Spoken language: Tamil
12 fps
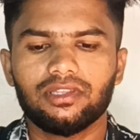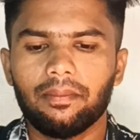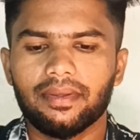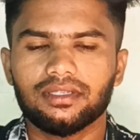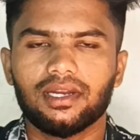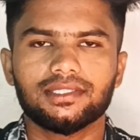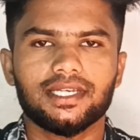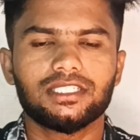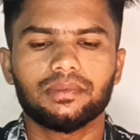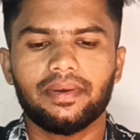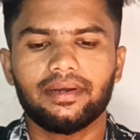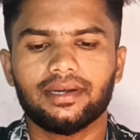வந்து பார்த்தீங்கன்னா சர்ச்
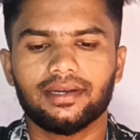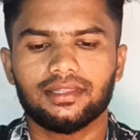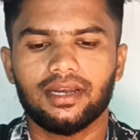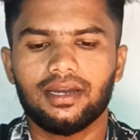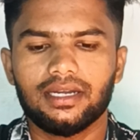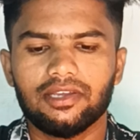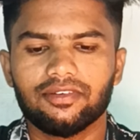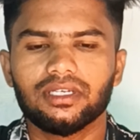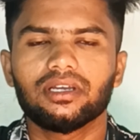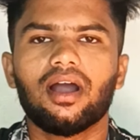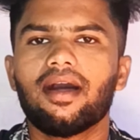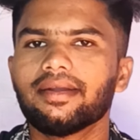பண்ணுற இடத்துல நீங்கள் வந்து
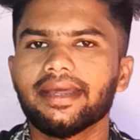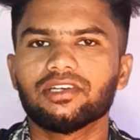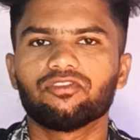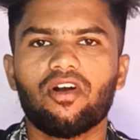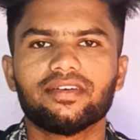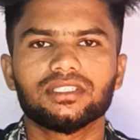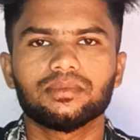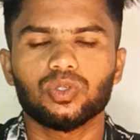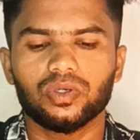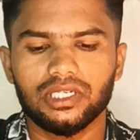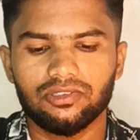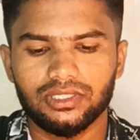காண்டாக்ட் வாட்ஸ்அப்
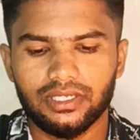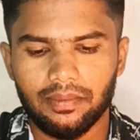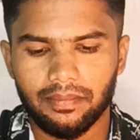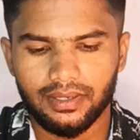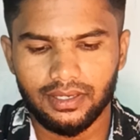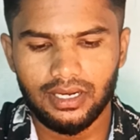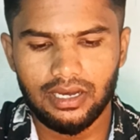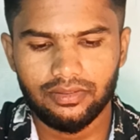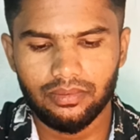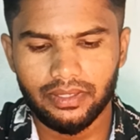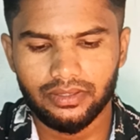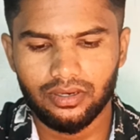சொல்லிட்டு நீங்கள் வந்து டைப் பண்ணுங்கள் நான்
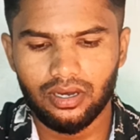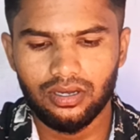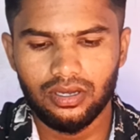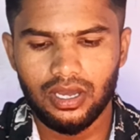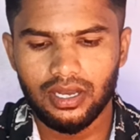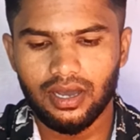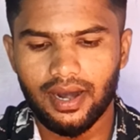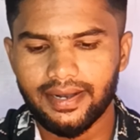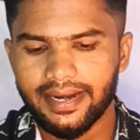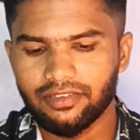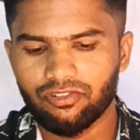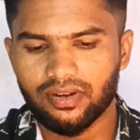வந்து பார்த்தீங்கன்னா
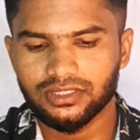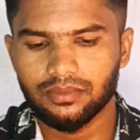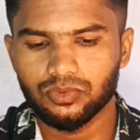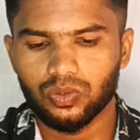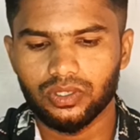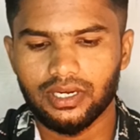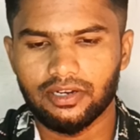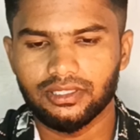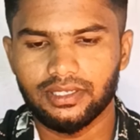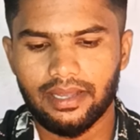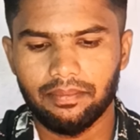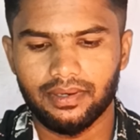காண்டாக்ட் வாட்ஸ்அப் சொல்லிட்டு நான்
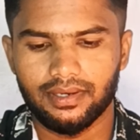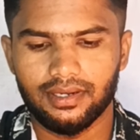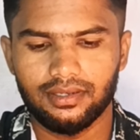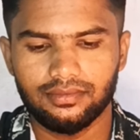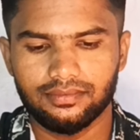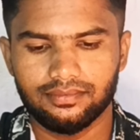வந்து டைப் பண்ணுறேன்